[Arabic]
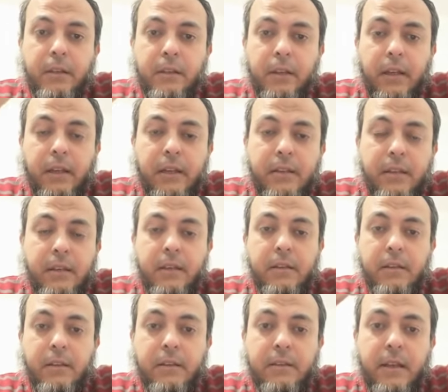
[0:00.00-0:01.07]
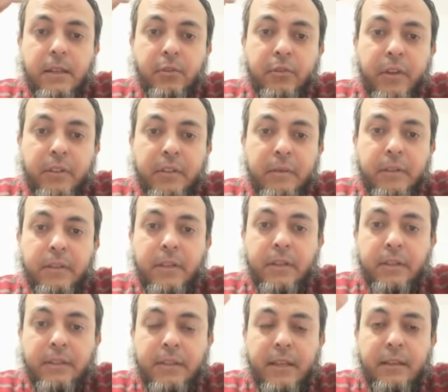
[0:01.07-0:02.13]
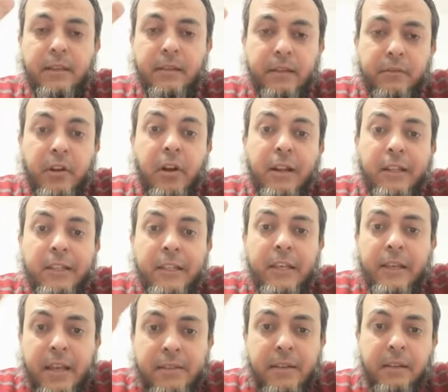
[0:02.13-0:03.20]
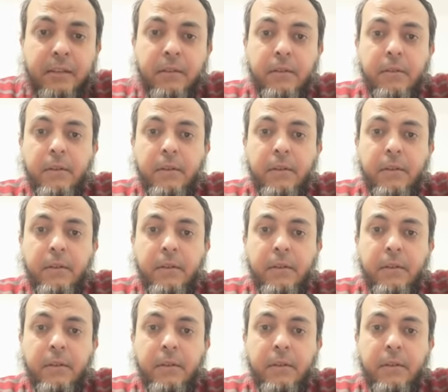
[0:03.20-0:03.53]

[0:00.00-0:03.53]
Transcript: يعني سالت فاطمه فقالت لي كذا